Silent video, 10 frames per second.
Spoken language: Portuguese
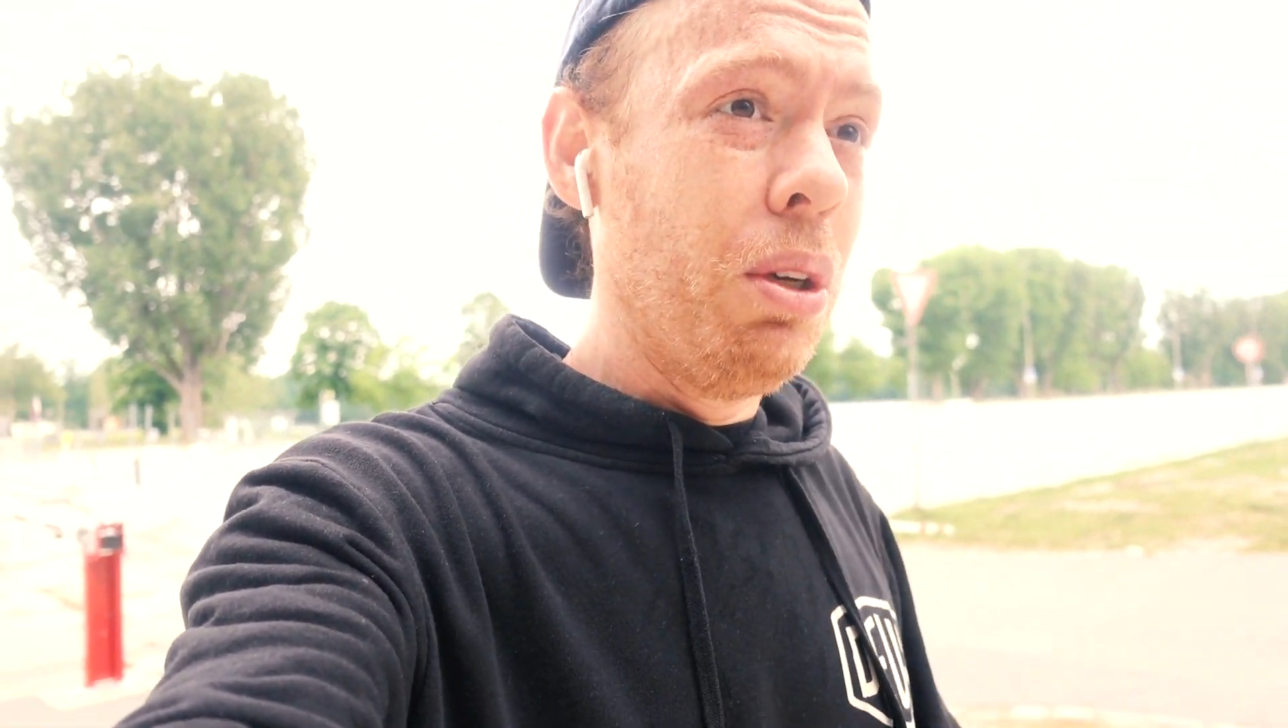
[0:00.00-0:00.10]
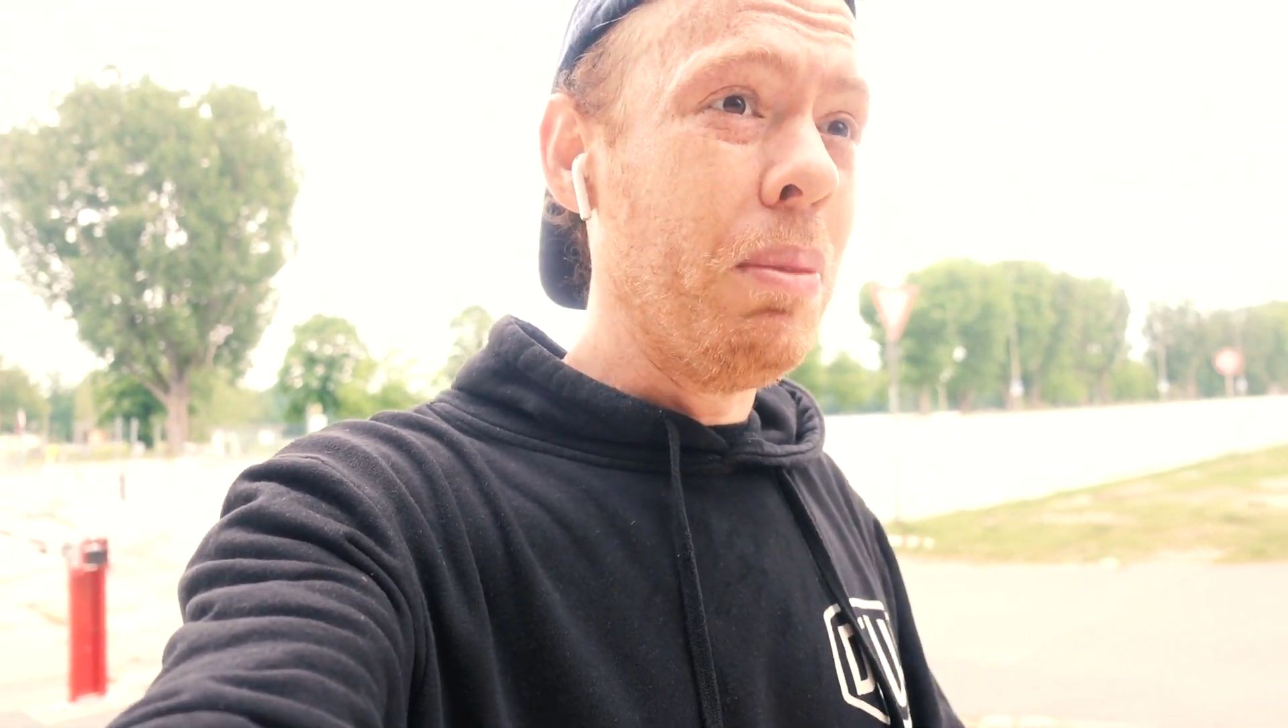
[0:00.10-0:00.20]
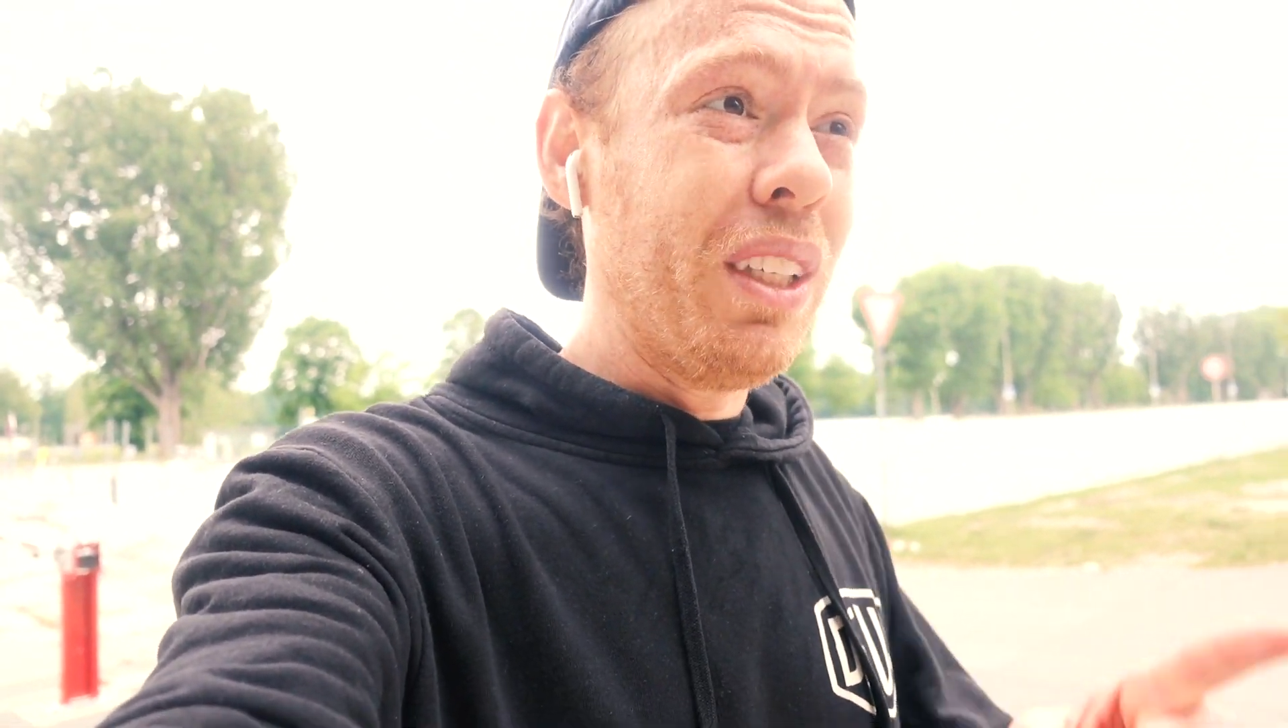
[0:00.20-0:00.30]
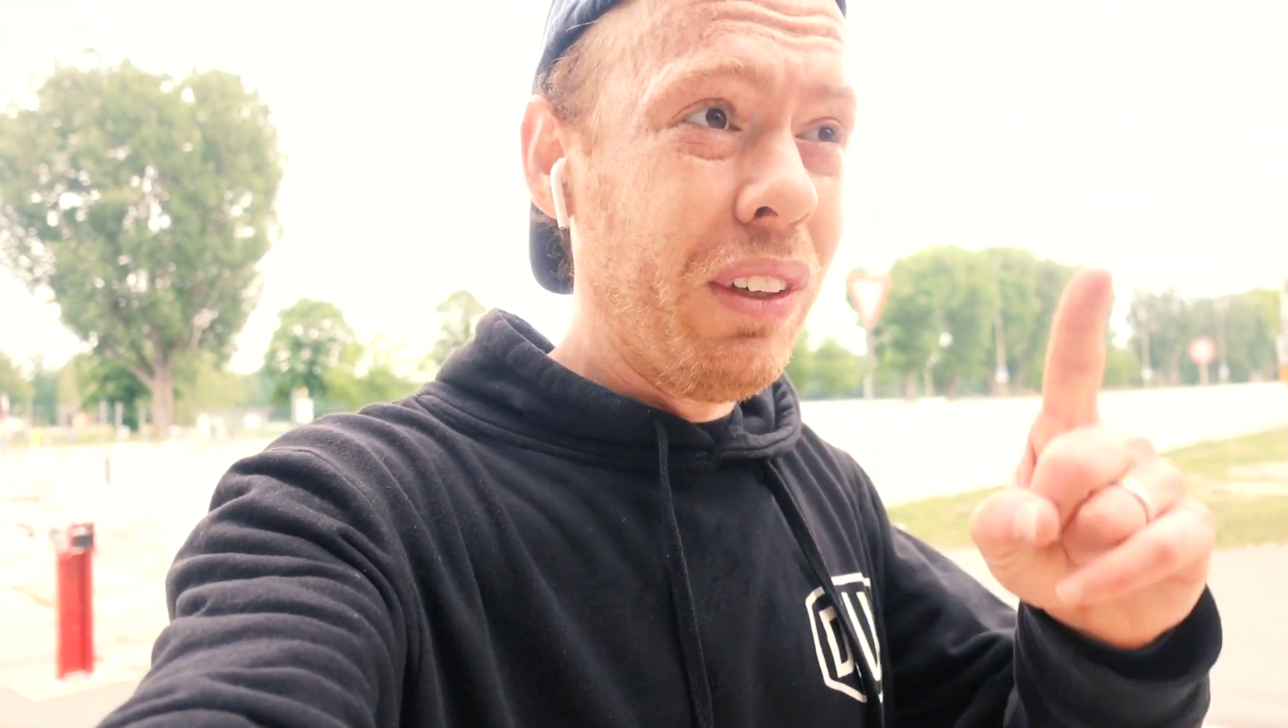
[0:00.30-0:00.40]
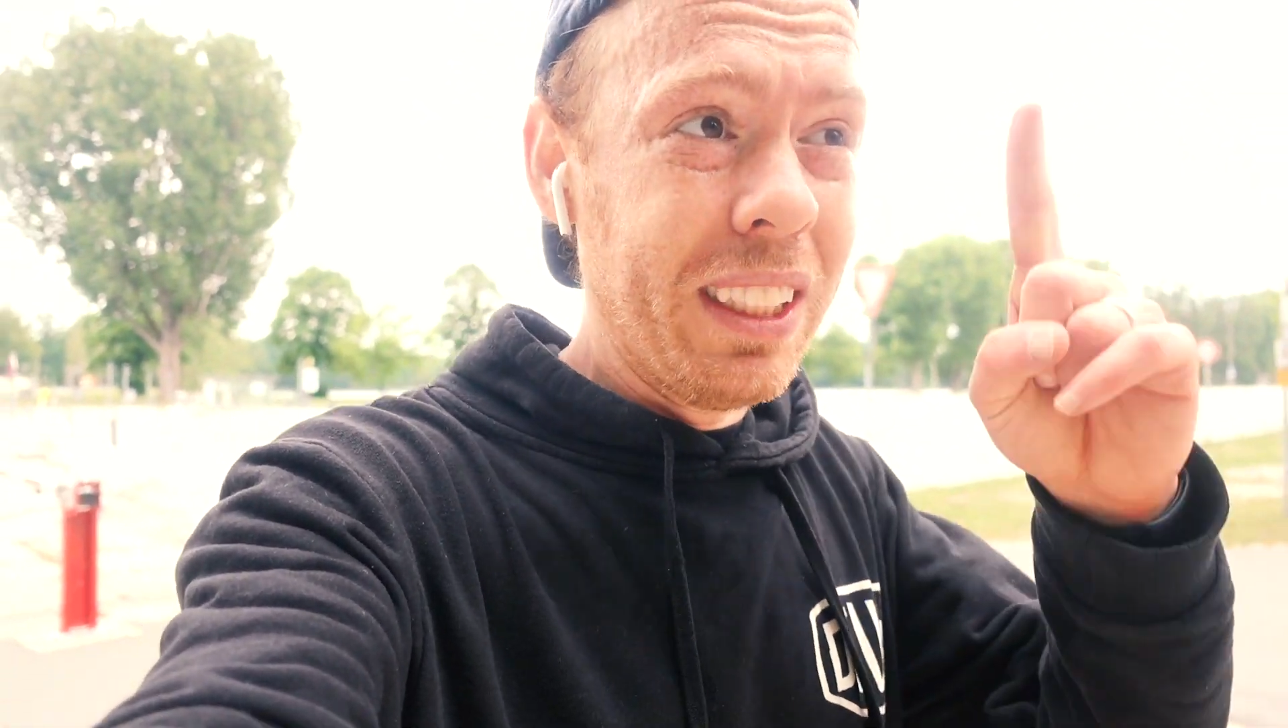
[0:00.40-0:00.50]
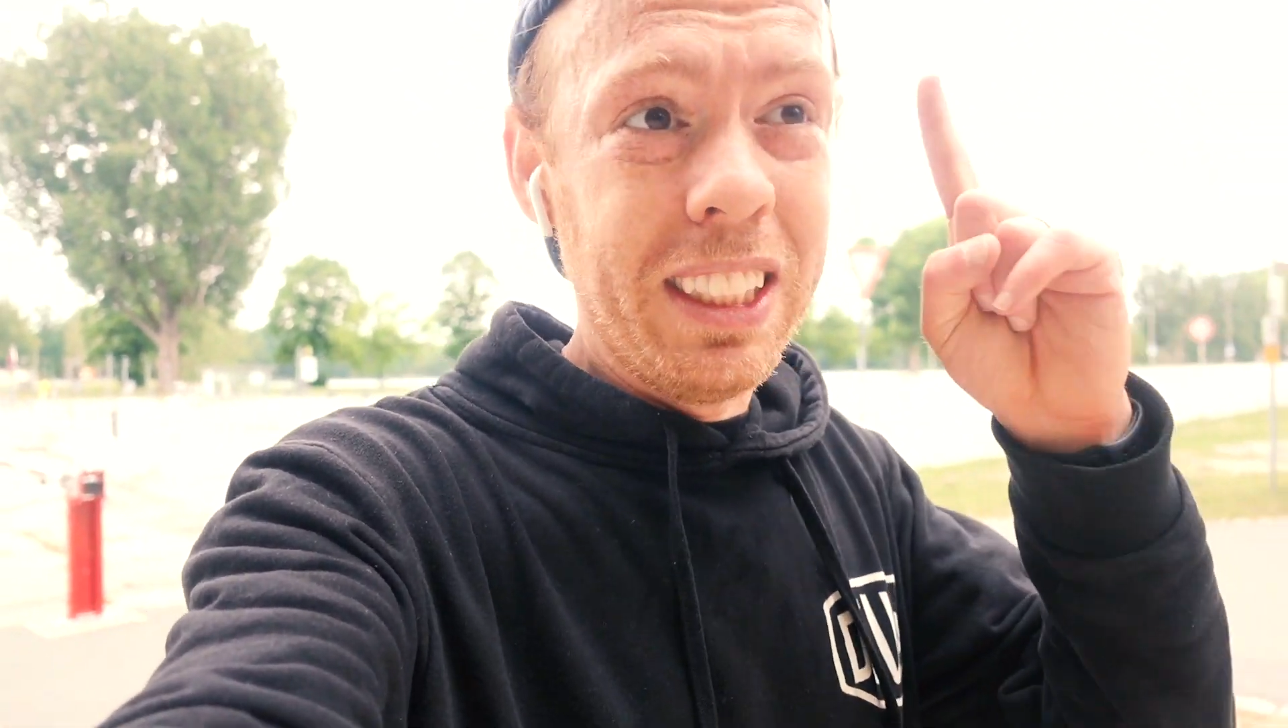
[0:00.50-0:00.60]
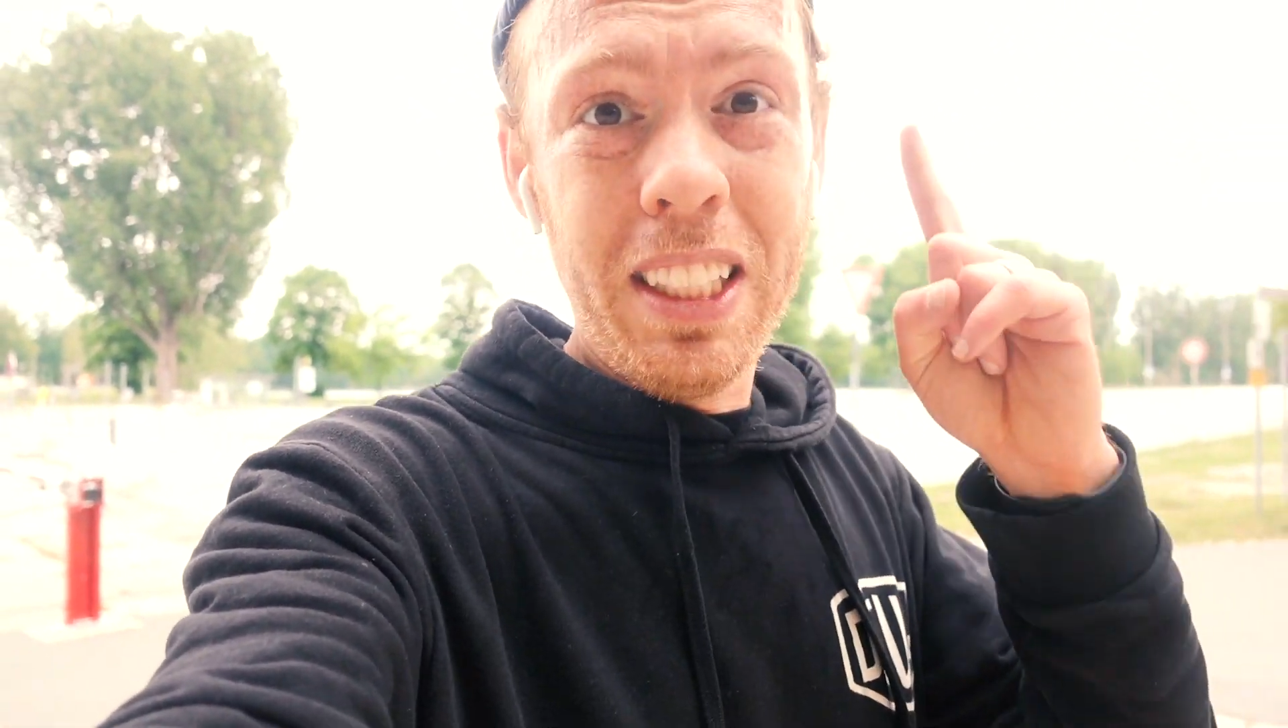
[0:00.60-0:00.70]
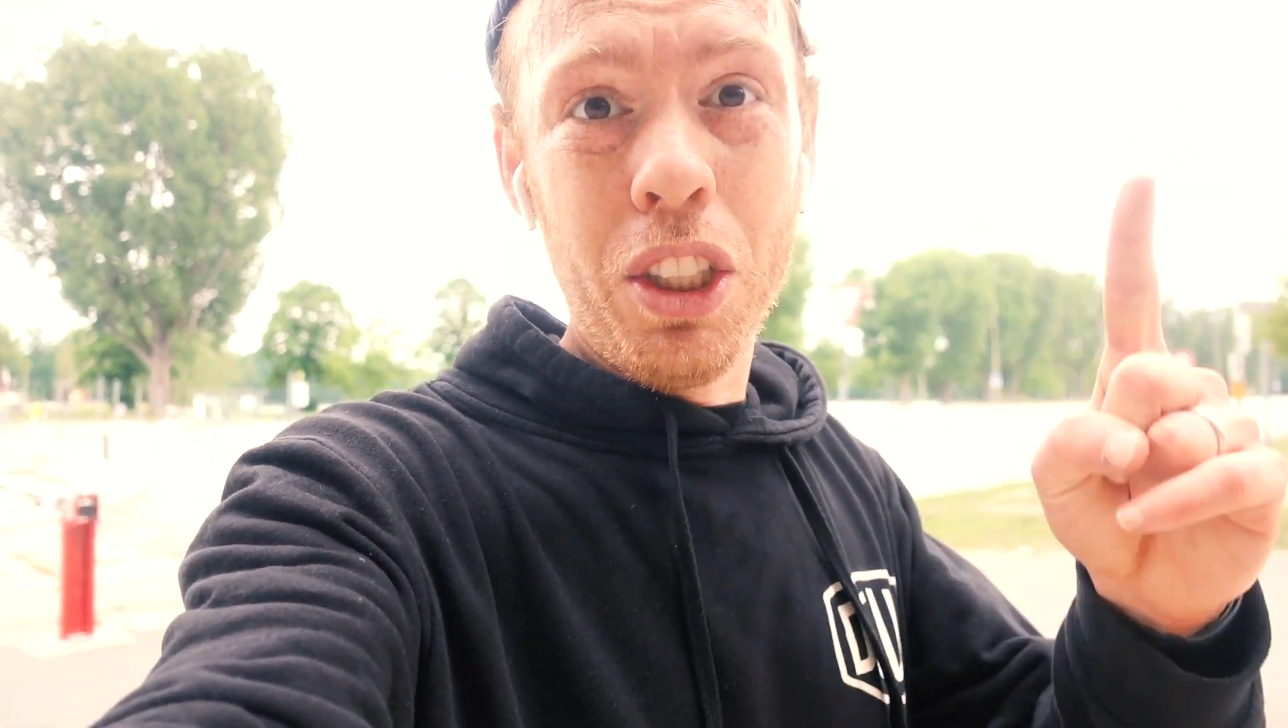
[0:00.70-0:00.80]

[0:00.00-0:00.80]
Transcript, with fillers: mas façam